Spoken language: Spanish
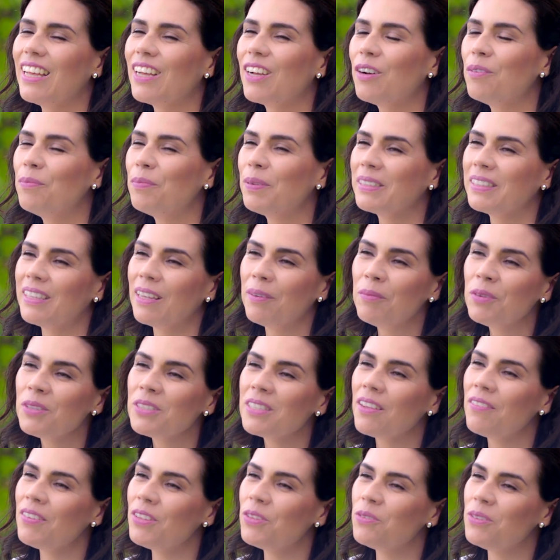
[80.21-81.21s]

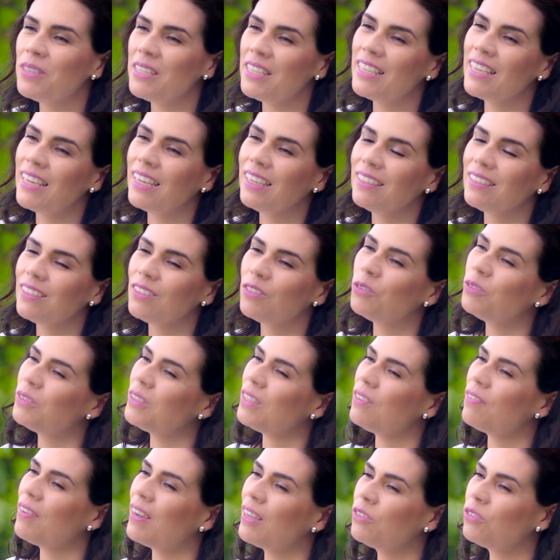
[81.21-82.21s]
Compartamos sabiduría
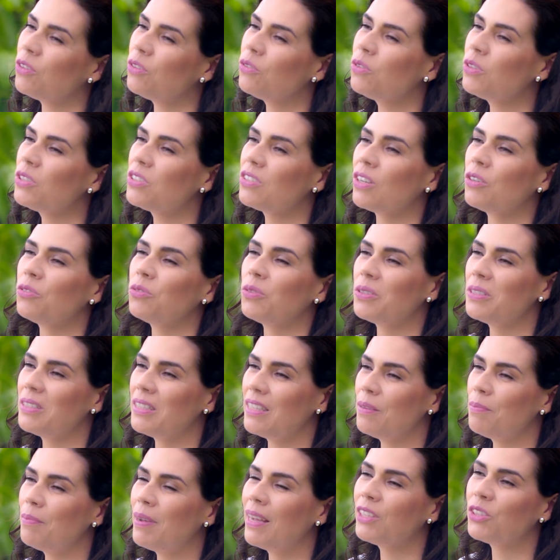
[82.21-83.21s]
cultivando nuestra
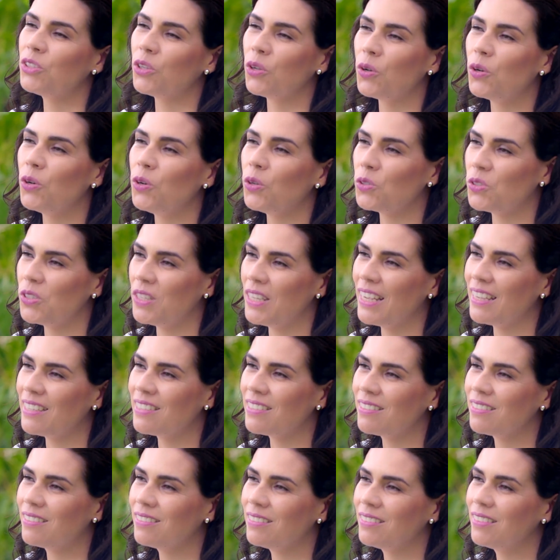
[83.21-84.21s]
autoestima todos los
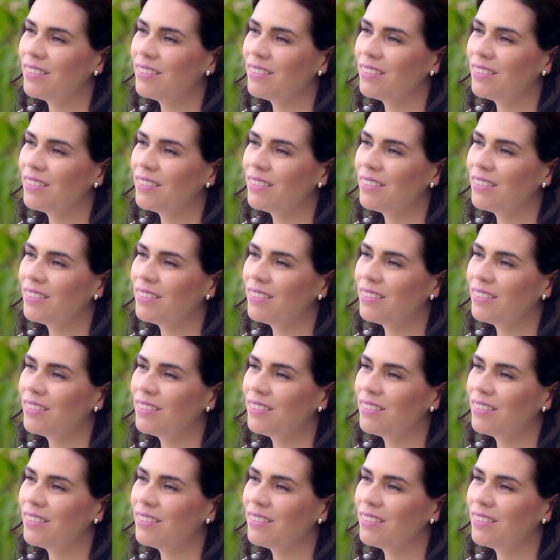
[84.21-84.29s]
días.